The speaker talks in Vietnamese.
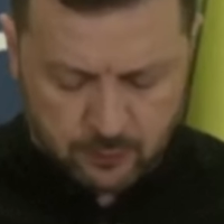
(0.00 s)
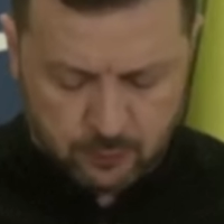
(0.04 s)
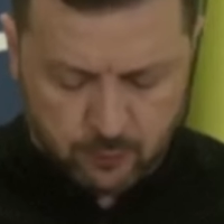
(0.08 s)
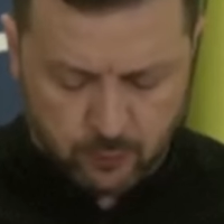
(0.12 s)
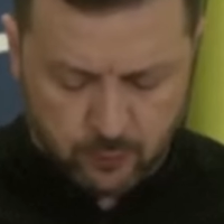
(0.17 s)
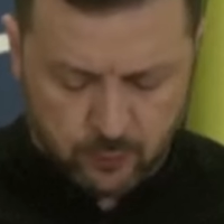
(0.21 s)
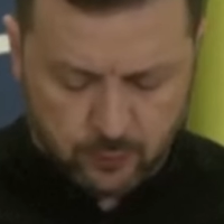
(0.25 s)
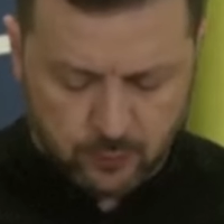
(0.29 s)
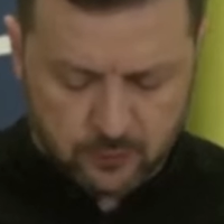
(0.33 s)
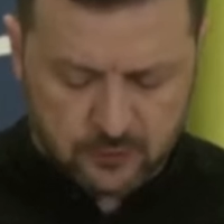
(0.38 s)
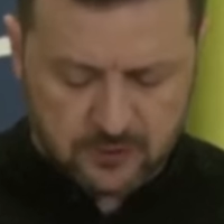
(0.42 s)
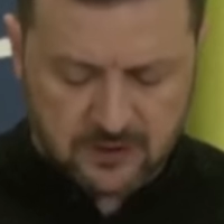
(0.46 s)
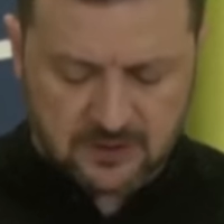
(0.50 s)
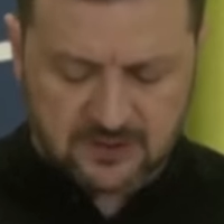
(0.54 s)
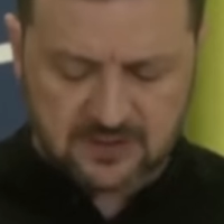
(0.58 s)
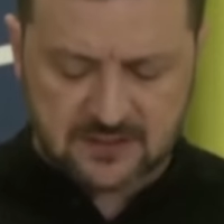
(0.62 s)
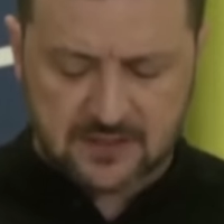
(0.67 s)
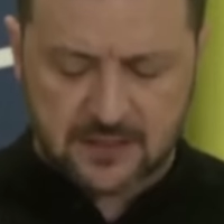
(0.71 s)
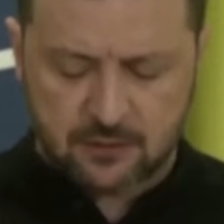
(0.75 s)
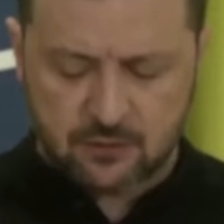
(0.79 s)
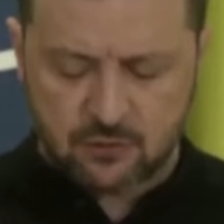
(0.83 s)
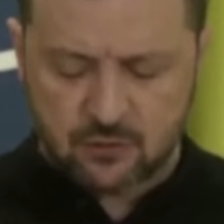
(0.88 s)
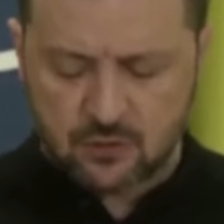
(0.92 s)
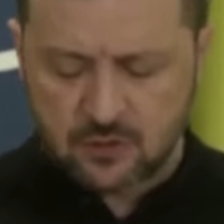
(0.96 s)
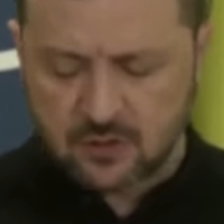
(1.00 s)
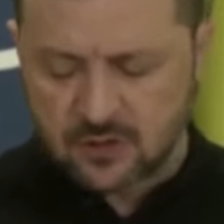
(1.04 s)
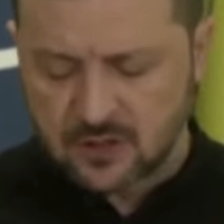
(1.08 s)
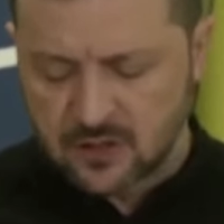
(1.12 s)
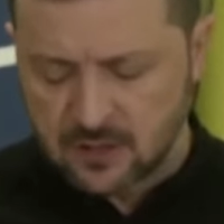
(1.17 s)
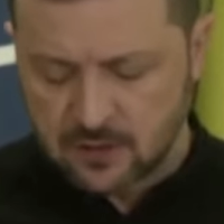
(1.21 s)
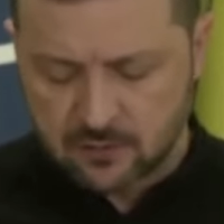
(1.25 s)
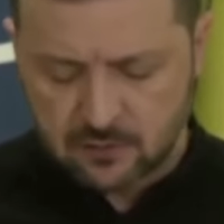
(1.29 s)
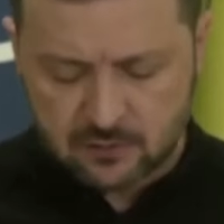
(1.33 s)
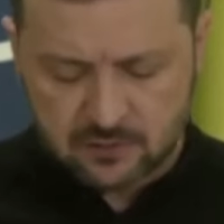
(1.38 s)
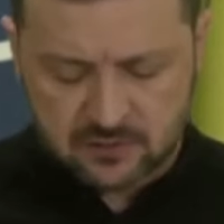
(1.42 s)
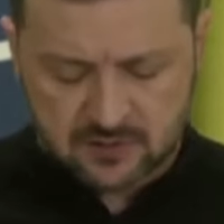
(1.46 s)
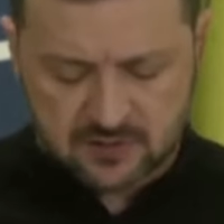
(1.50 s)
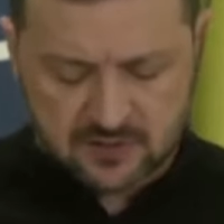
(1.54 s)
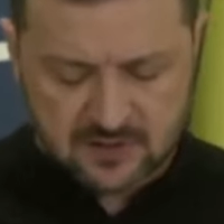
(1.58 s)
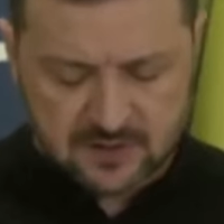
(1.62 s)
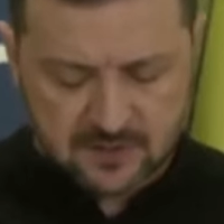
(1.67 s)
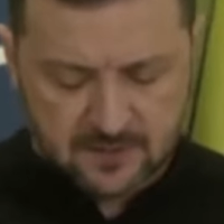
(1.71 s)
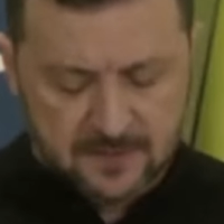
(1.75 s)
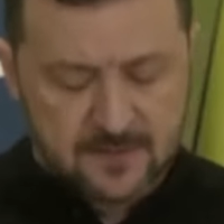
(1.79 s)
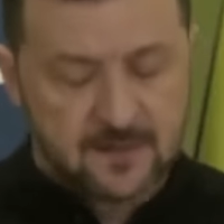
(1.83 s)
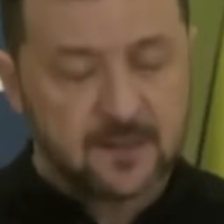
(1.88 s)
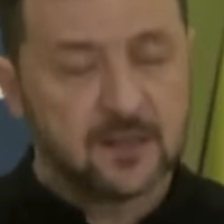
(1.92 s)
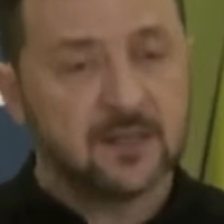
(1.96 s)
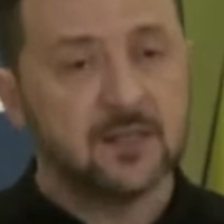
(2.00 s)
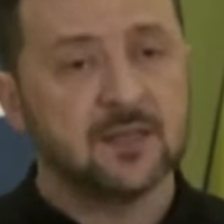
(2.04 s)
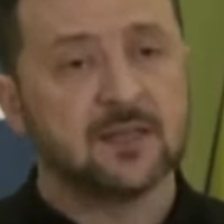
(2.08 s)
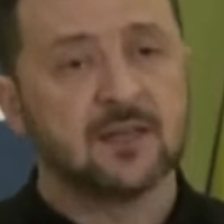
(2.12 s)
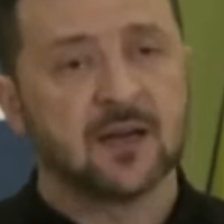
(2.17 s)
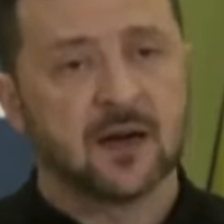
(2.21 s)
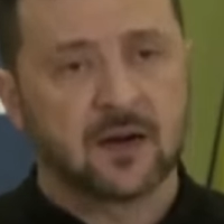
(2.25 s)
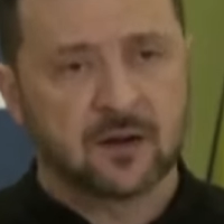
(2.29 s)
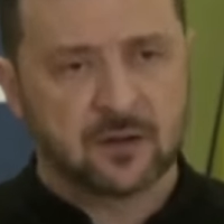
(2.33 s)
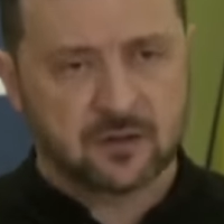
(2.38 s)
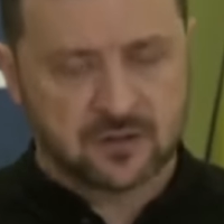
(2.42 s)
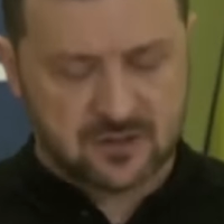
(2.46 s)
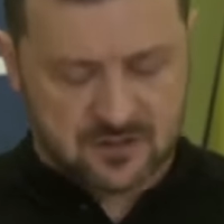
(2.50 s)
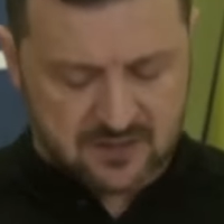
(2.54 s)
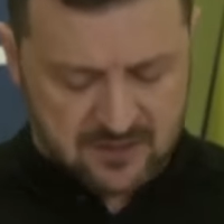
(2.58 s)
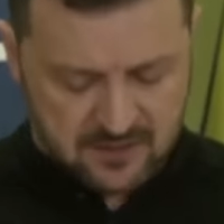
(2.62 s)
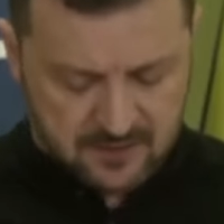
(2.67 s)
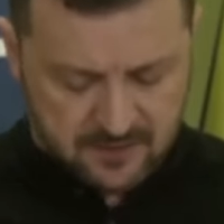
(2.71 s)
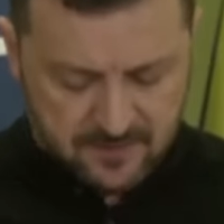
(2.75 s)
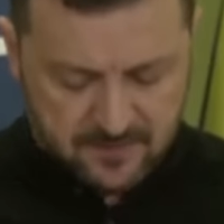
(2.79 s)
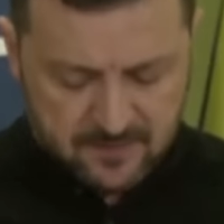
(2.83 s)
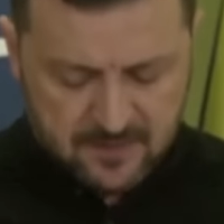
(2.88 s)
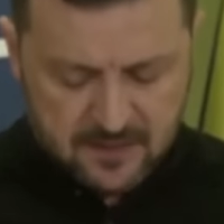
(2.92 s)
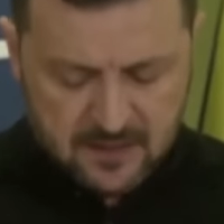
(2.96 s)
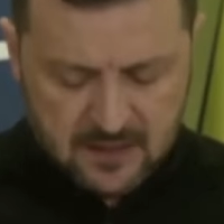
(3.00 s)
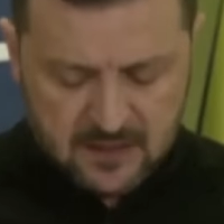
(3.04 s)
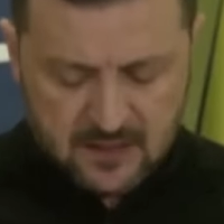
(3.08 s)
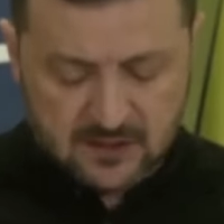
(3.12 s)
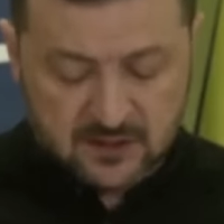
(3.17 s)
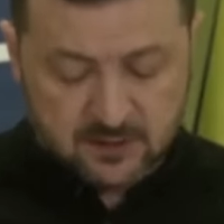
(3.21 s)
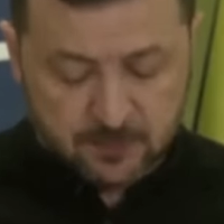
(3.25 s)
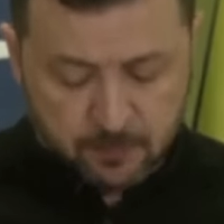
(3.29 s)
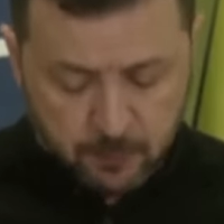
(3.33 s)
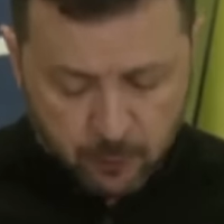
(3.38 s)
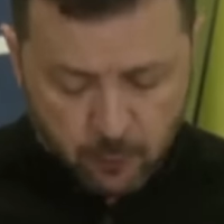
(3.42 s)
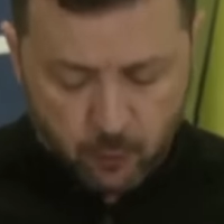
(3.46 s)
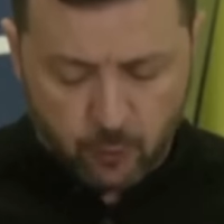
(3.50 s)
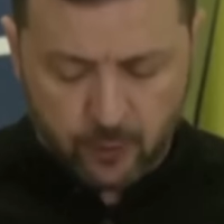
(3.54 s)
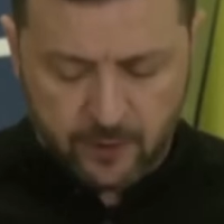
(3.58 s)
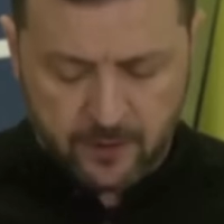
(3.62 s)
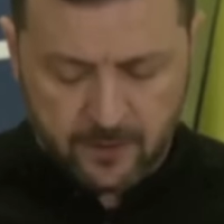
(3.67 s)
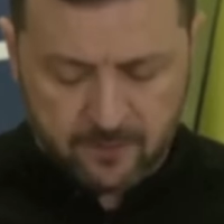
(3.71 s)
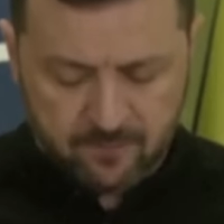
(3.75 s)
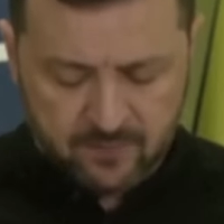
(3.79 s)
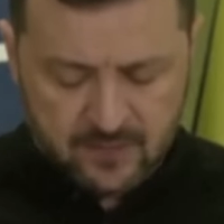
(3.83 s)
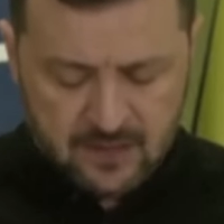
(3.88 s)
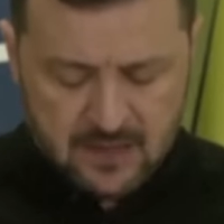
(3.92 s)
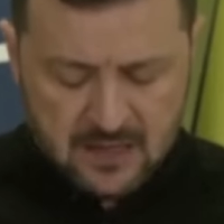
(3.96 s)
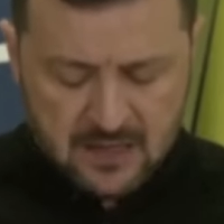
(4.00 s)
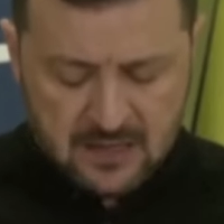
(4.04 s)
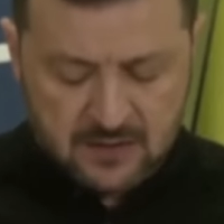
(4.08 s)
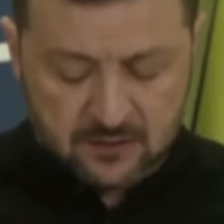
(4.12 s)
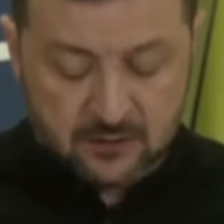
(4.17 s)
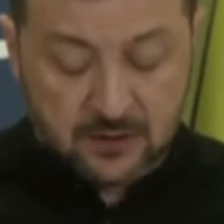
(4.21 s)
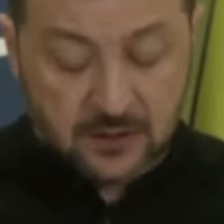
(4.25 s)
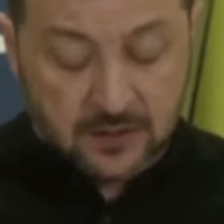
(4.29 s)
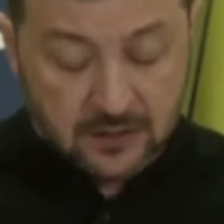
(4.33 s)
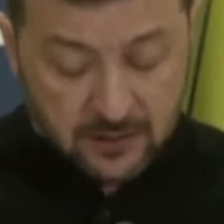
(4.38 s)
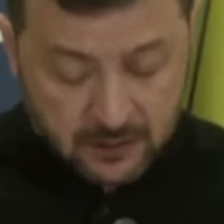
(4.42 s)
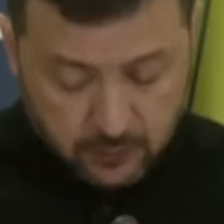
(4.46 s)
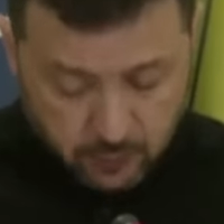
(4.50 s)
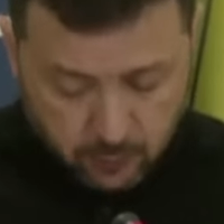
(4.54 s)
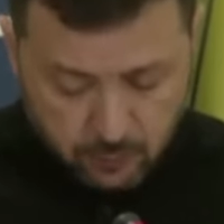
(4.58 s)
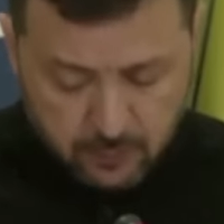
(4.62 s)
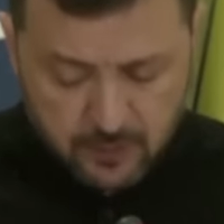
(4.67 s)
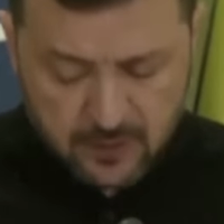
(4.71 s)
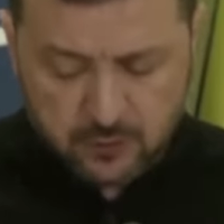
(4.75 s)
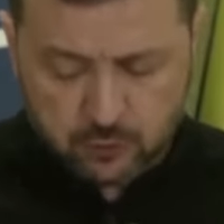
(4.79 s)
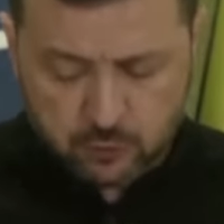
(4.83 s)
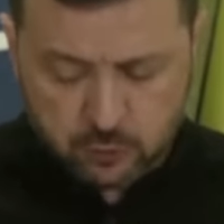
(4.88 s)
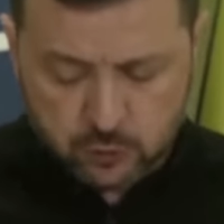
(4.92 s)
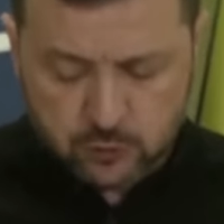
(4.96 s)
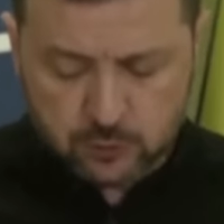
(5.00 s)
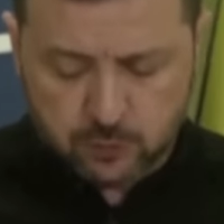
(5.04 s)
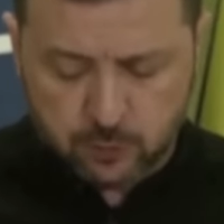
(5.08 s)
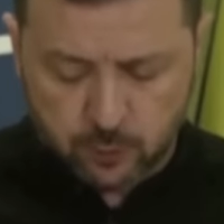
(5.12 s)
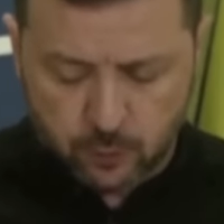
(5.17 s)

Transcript: Chúng tôi cần khối lượng và chất lượng vũ khí phù hợp, đặc biệt là vũ khí tầm xa,